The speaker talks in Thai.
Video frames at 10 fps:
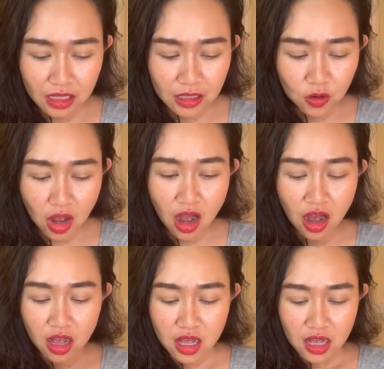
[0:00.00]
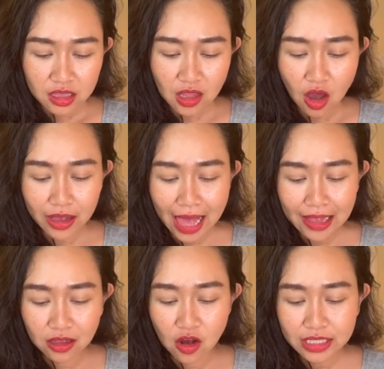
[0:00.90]
แล้วก็ต่อกั
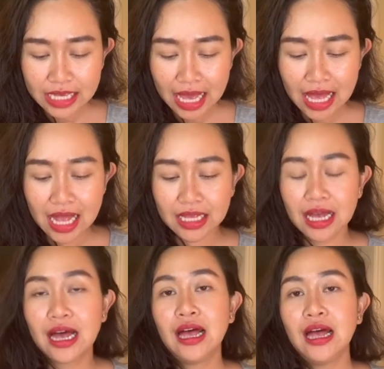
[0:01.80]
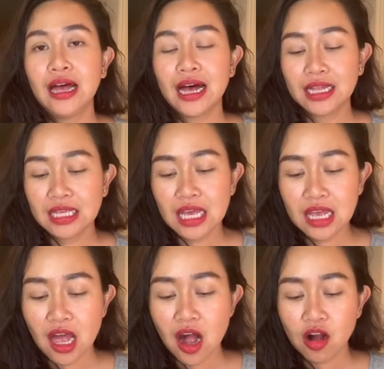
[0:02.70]
นข้อที่ 5 นะคะ อันนี้
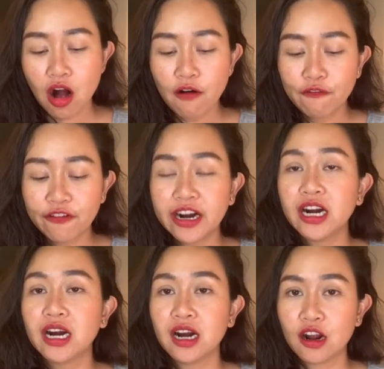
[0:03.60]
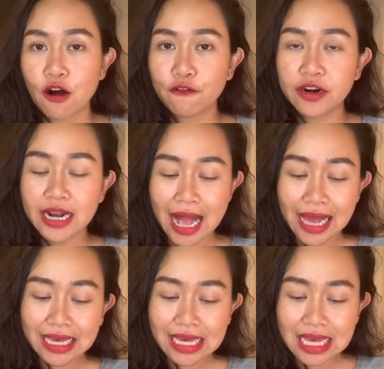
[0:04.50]
cover cover a
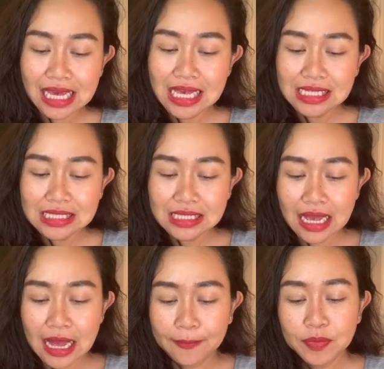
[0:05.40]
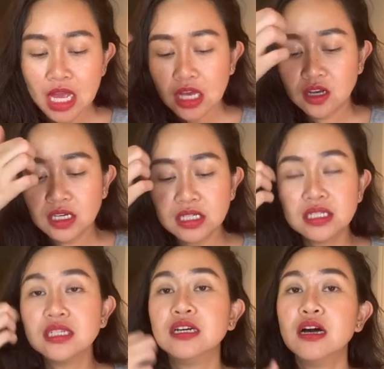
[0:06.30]
r keys นะคะ ก็คื
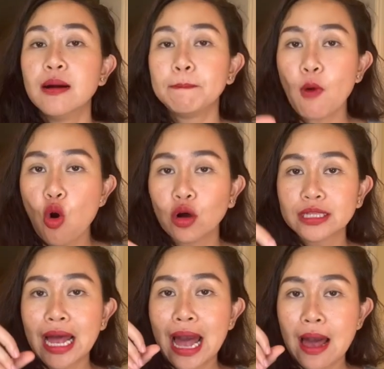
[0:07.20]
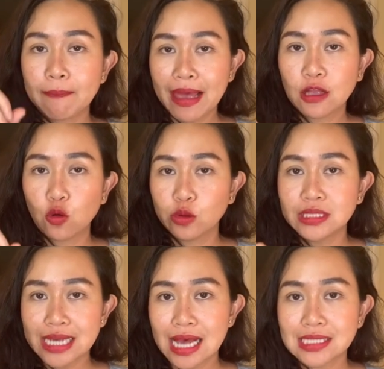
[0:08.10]
อปกนะคะ เป็นกุญ
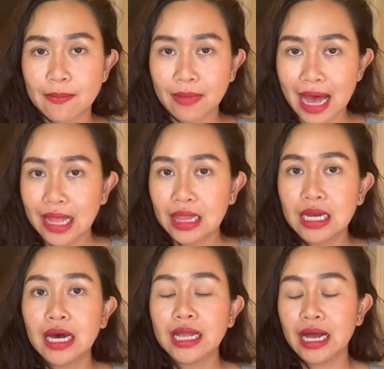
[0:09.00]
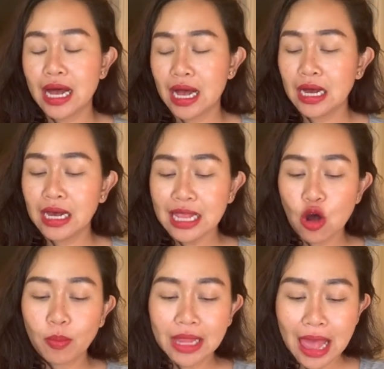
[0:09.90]
แจสำคัญเลยนะคะ เคย
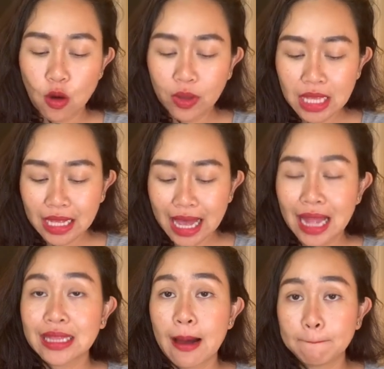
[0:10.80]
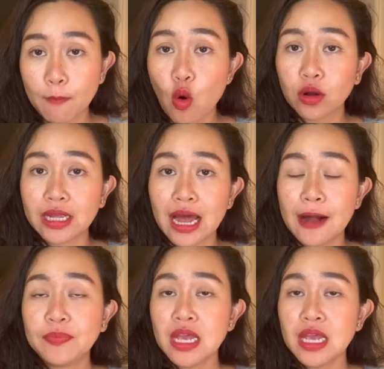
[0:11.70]
เล่าไปแล้ววิธีการทำปกนะคะ